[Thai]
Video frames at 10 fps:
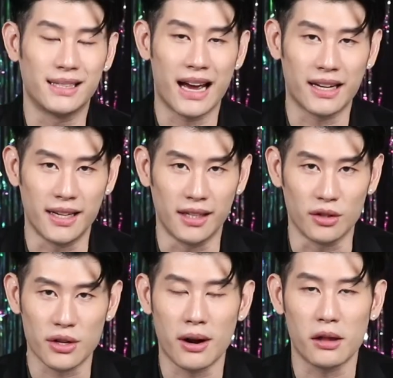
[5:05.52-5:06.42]
นการเงินขอ
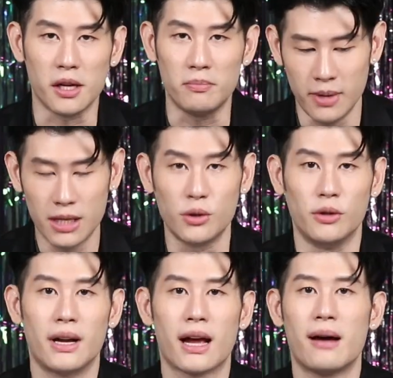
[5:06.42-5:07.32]
งชาวราศีมิถุน
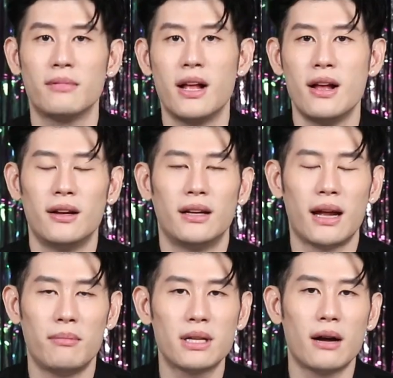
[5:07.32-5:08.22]
นะครับเลย
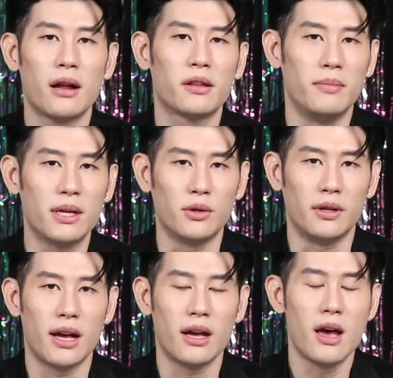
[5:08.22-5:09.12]
ทำให้ชาวราศีมิถุนเนี่ย